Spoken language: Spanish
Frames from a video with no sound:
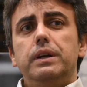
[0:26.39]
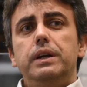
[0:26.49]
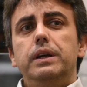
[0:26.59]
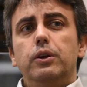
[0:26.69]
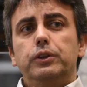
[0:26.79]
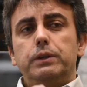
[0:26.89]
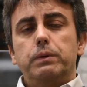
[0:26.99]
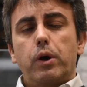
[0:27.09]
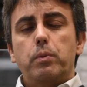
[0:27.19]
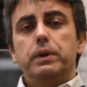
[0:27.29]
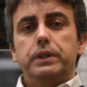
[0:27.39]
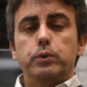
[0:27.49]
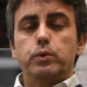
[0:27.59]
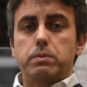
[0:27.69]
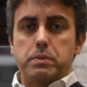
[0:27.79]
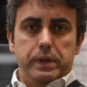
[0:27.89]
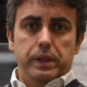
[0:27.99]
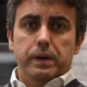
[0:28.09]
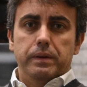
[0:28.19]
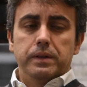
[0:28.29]
y lo teníamos que convertir en una
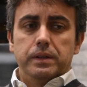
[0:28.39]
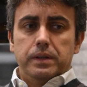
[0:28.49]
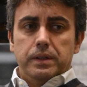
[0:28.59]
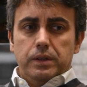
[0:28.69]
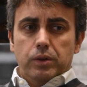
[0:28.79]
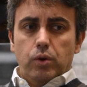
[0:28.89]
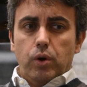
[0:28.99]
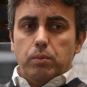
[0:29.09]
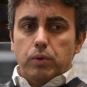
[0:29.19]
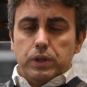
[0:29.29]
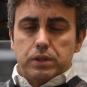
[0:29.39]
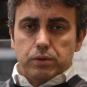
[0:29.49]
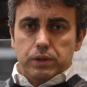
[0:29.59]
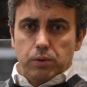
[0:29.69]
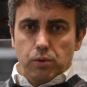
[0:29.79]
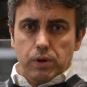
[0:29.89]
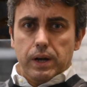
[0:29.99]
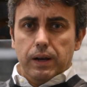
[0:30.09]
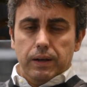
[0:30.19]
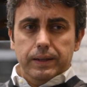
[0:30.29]
vivienda. Como esto era un
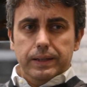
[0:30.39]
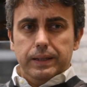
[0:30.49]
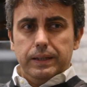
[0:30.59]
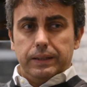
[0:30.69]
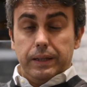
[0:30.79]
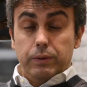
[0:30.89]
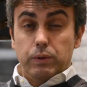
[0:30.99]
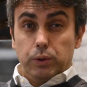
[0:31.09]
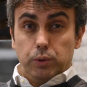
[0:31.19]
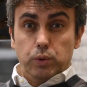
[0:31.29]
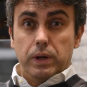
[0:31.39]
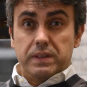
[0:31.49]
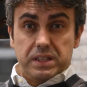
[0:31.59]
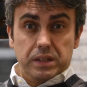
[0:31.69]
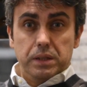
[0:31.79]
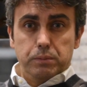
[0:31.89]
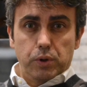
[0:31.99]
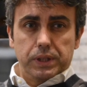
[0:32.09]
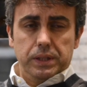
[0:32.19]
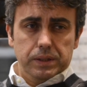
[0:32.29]
local y tenía una altura bastante
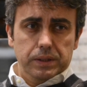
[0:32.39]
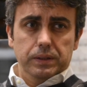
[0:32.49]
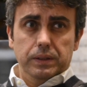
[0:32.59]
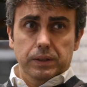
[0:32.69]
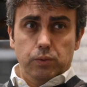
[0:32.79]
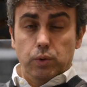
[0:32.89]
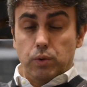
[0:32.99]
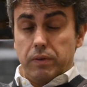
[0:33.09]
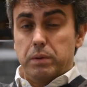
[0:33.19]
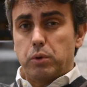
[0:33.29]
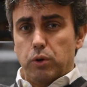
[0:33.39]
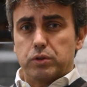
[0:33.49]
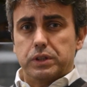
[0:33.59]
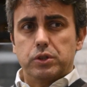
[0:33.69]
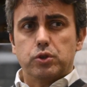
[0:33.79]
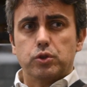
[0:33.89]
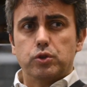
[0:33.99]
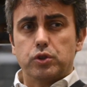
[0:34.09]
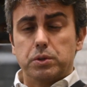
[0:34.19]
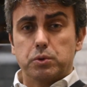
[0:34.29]
importante, cuando abrimos los techos
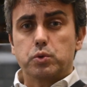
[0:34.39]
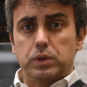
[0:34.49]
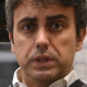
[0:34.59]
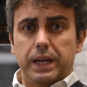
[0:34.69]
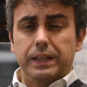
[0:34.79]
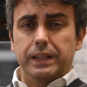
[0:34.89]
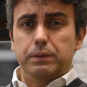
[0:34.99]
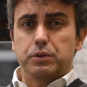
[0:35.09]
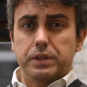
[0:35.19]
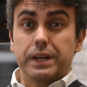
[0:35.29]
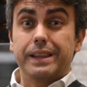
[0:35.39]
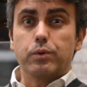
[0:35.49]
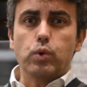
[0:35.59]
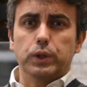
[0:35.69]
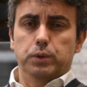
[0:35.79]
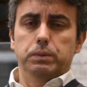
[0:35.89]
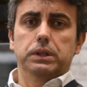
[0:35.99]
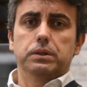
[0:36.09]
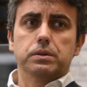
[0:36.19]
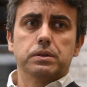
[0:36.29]
nos dimos cuenta que teníamos cerca de 4
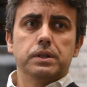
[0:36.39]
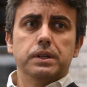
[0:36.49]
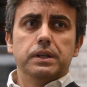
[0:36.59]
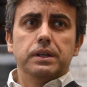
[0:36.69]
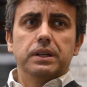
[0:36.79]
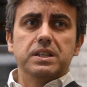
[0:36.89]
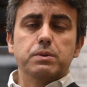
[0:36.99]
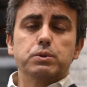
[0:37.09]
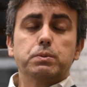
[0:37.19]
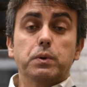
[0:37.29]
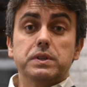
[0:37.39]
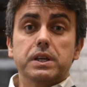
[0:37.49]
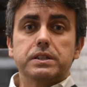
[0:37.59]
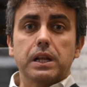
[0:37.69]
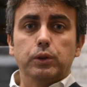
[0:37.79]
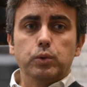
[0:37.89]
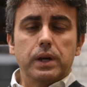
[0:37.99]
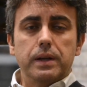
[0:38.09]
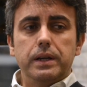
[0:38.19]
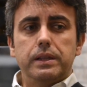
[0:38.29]
metros. Quisimos aprovechar esa
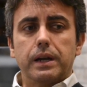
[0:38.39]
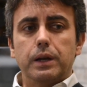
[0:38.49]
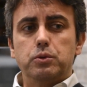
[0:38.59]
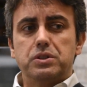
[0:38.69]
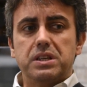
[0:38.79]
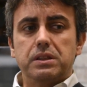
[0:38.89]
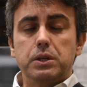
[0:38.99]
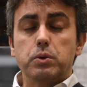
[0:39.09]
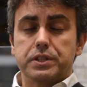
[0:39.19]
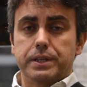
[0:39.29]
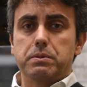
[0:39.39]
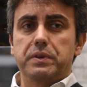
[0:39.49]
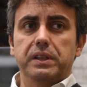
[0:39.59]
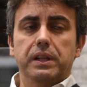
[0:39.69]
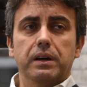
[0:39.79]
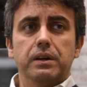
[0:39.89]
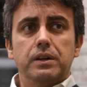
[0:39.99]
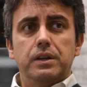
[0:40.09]
altura y darle un sentido a esta vivienda.